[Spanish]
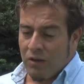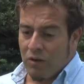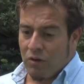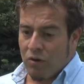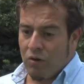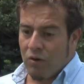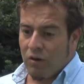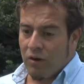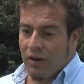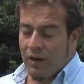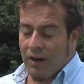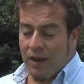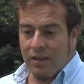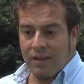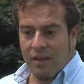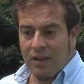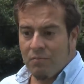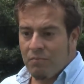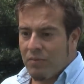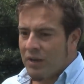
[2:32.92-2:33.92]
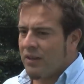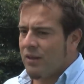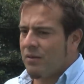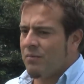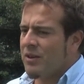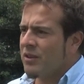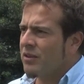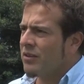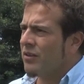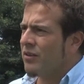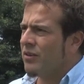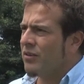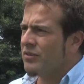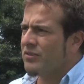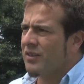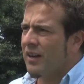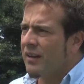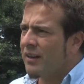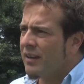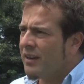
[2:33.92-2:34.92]
con grandes
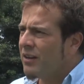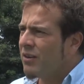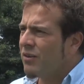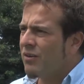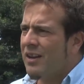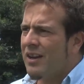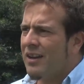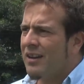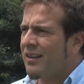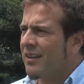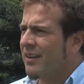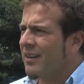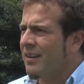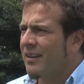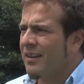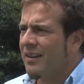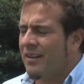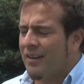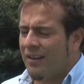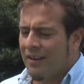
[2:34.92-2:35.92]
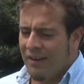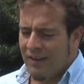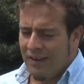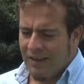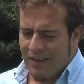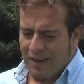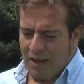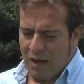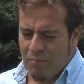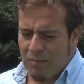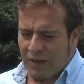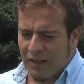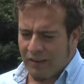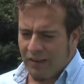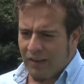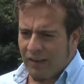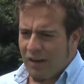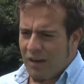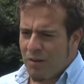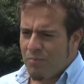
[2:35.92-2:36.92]
emprendimientos agrícolas que a
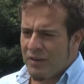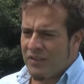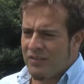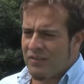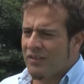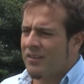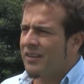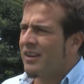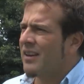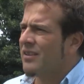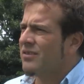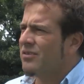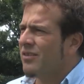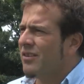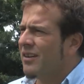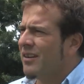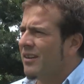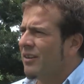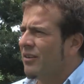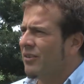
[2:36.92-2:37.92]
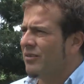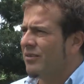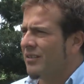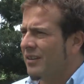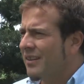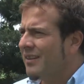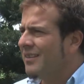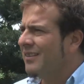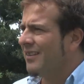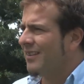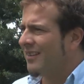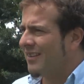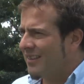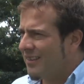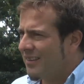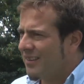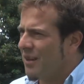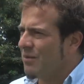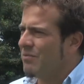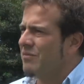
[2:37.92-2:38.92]
partir de la expansión de la soja en el continente
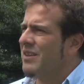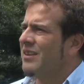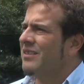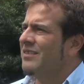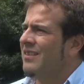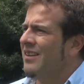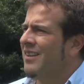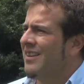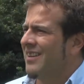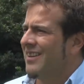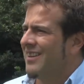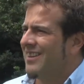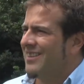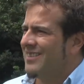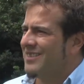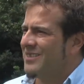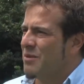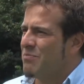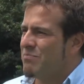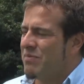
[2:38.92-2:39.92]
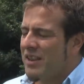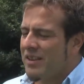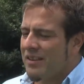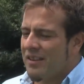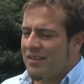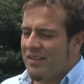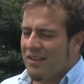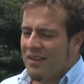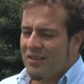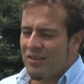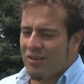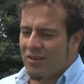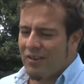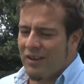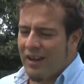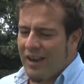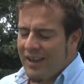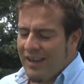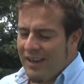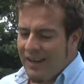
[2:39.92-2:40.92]
también se expanden dentro
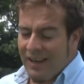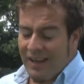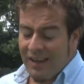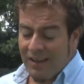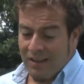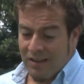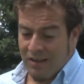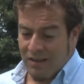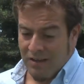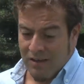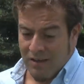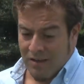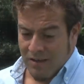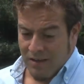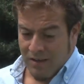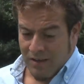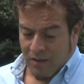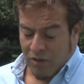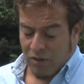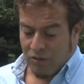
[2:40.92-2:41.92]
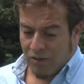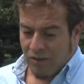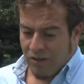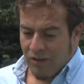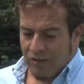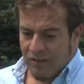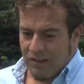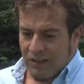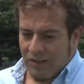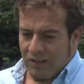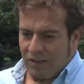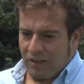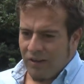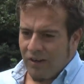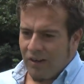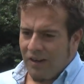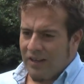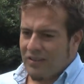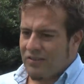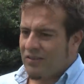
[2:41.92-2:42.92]
de la isla. Otro de los
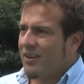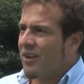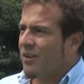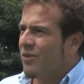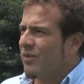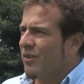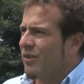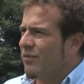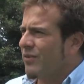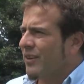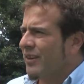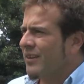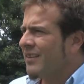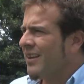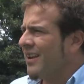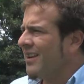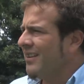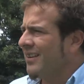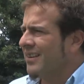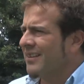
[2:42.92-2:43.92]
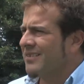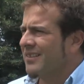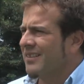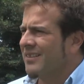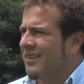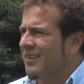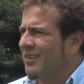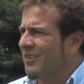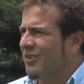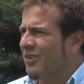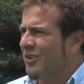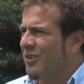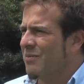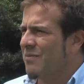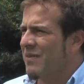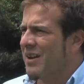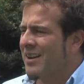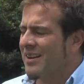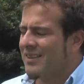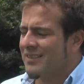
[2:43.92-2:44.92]
territorios es la zona núcleo forestal, que es el territorio
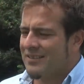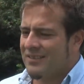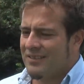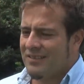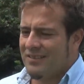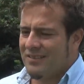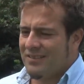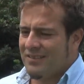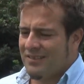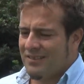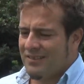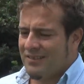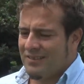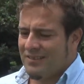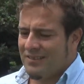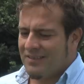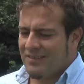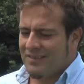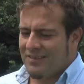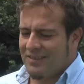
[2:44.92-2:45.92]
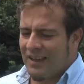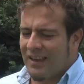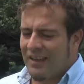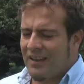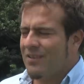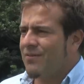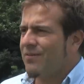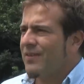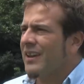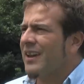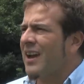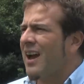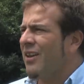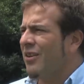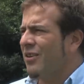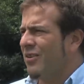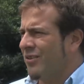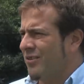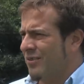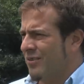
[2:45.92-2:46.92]
más
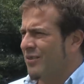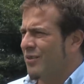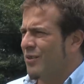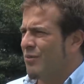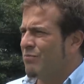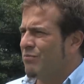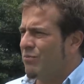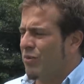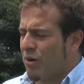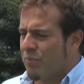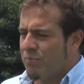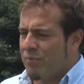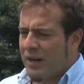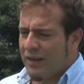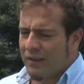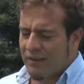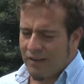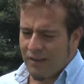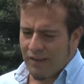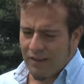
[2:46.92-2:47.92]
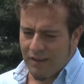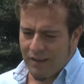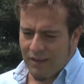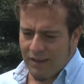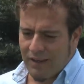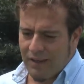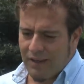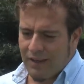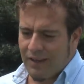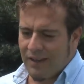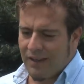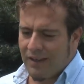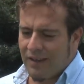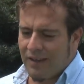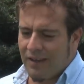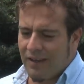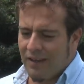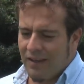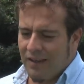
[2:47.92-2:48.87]
tecnificado por parte de